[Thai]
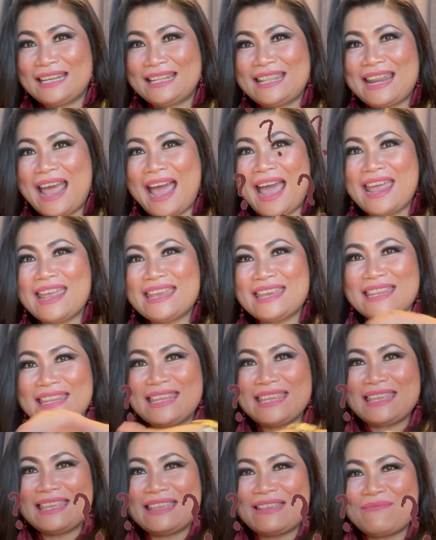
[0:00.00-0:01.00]
ใน
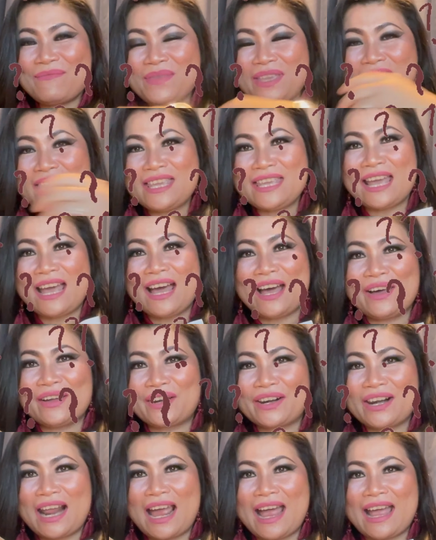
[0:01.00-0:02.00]
นี้มีอะ
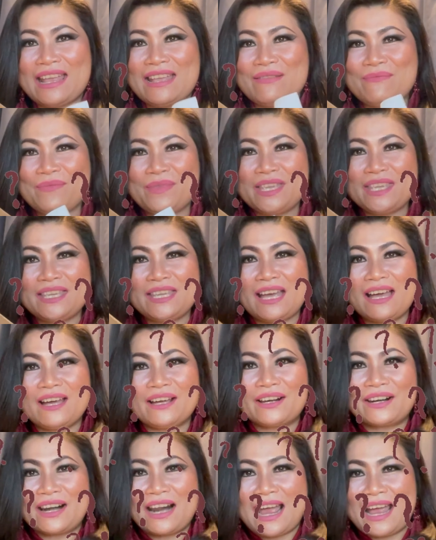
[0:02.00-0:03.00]
ไรมี
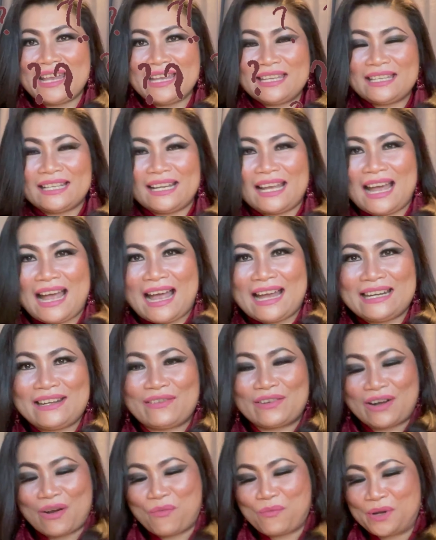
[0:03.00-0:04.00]
อะไรนะคะ
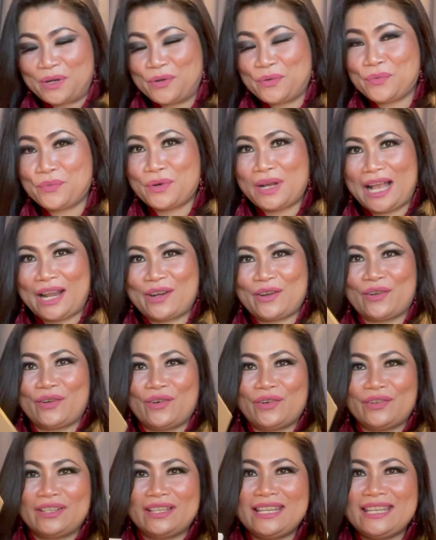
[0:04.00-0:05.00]
เดี๋ยวเรามาดูกัน
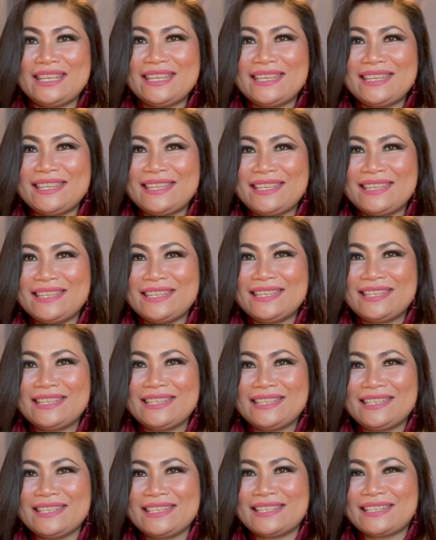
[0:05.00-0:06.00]
เนาะนี่
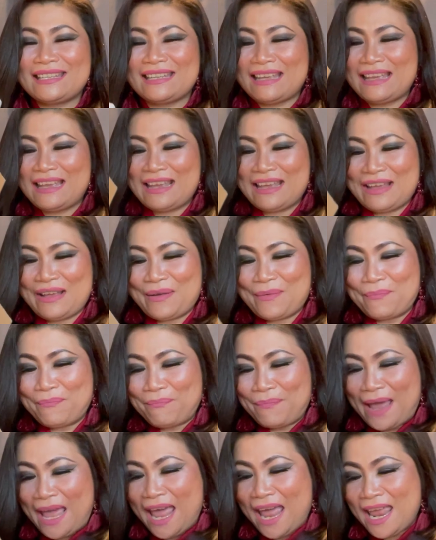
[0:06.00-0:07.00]

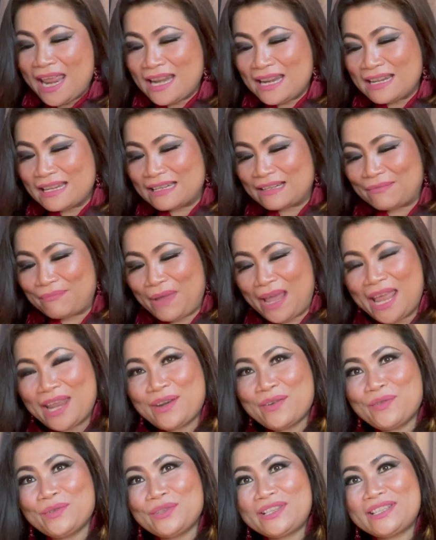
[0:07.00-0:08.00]
เป็นแม่
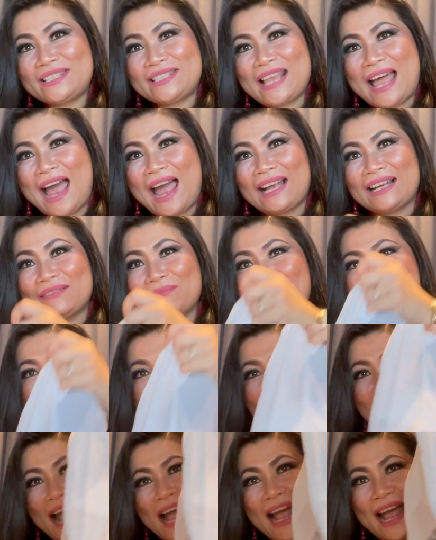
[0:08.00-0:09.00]
นุชสั่ง
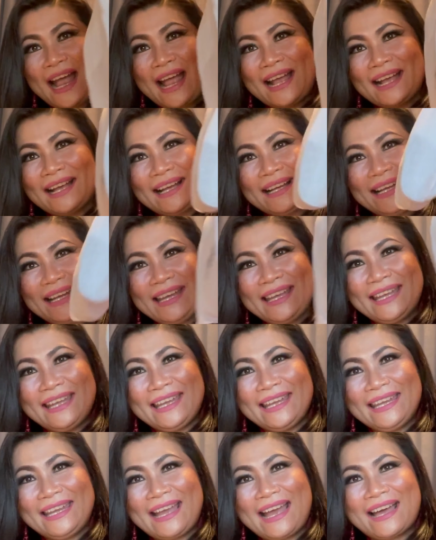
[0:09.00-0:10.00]
มา
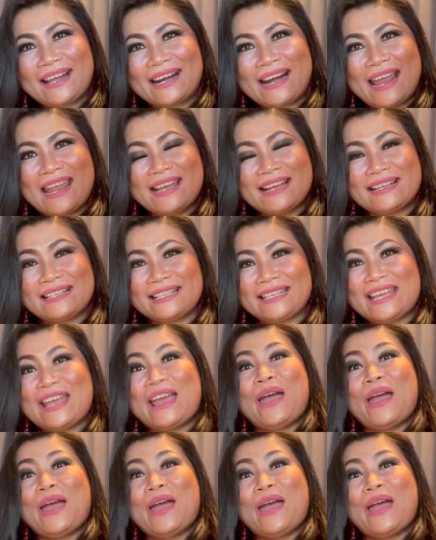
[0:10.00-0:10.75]
อะไรเอ่ย